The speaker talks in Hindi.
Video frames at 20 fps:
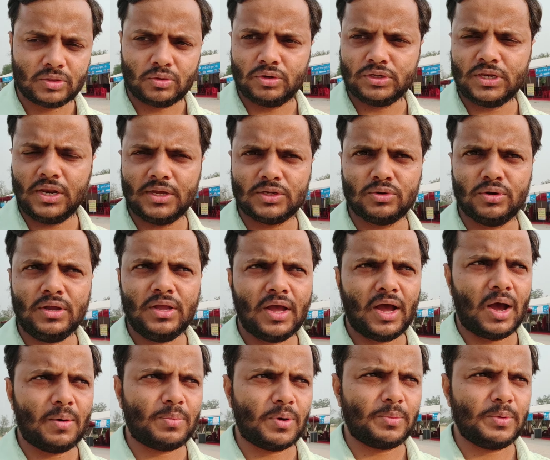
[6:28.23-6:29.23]
तो इसलिए जो है
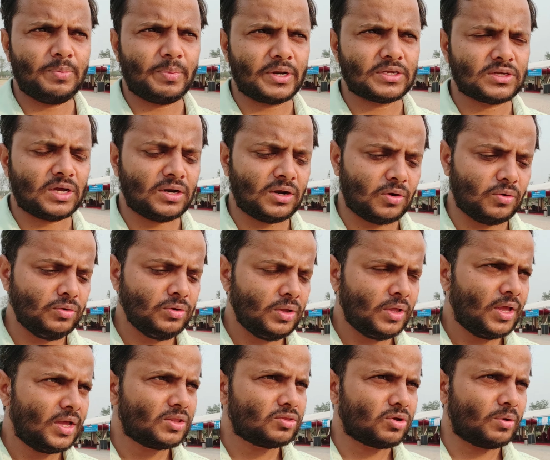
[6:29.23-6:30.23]
आप अभी परेशान ना हो
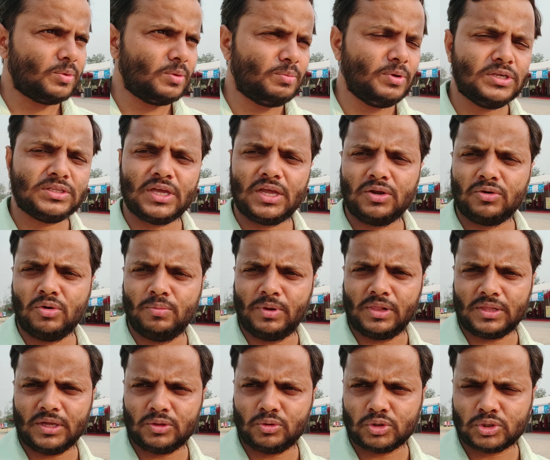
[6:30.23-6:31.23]
तो अभी बीस तारीख को
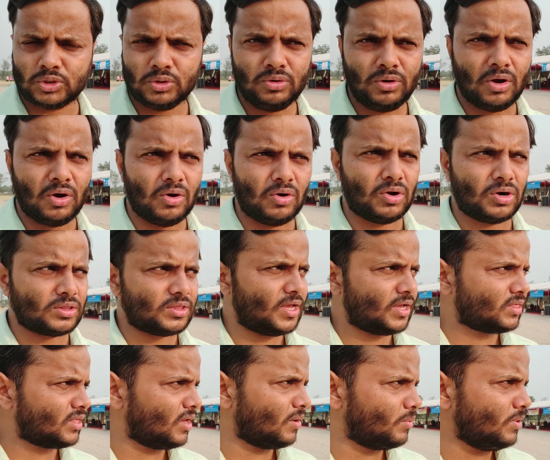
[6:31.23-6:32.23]
मिलते हैं दोस्तों और
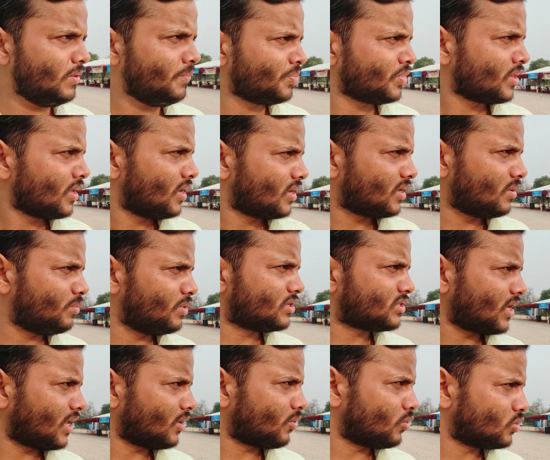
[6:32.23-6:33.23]
देखते हैं अभी कि
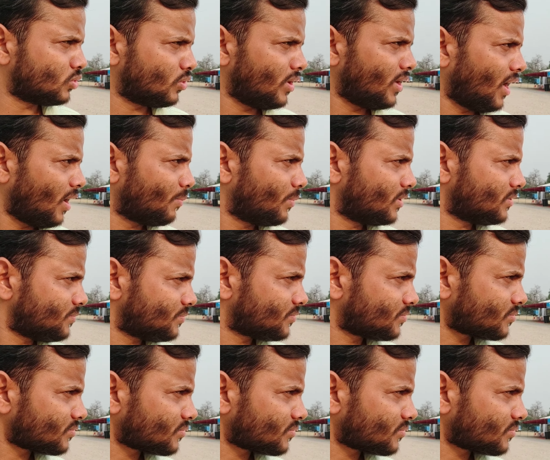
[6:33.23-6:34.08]
बीस तारीख को जो है यहाँ पर